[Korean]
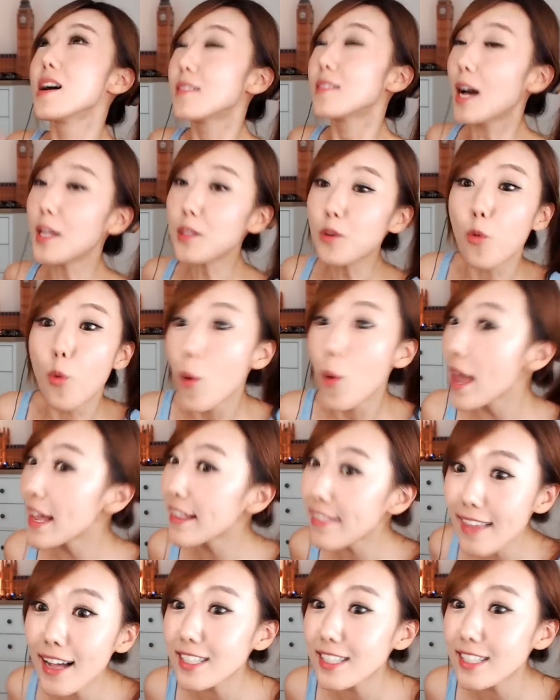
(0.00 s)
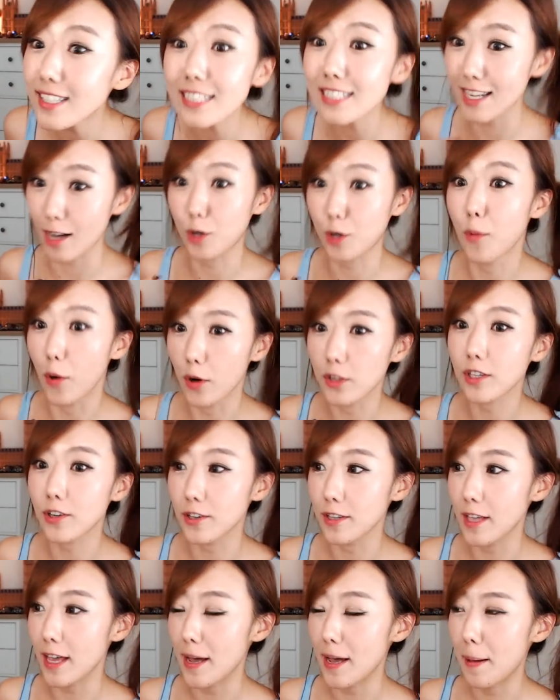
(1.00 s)
나는 왜 딱지를 자꾸 먹는
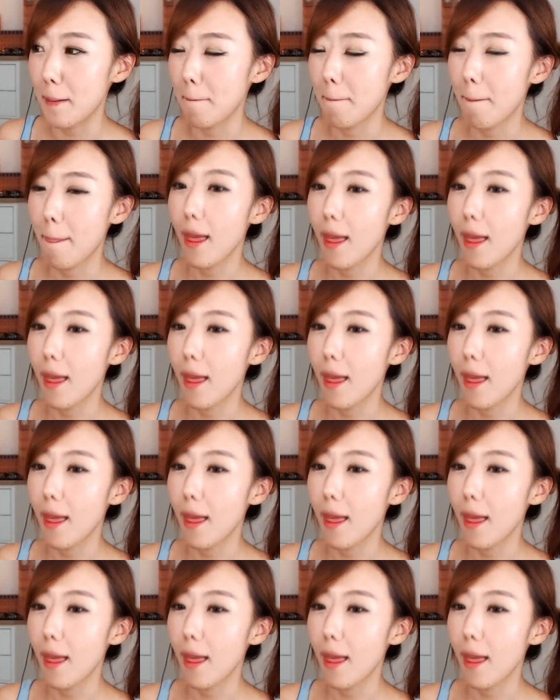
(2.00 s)
거냐?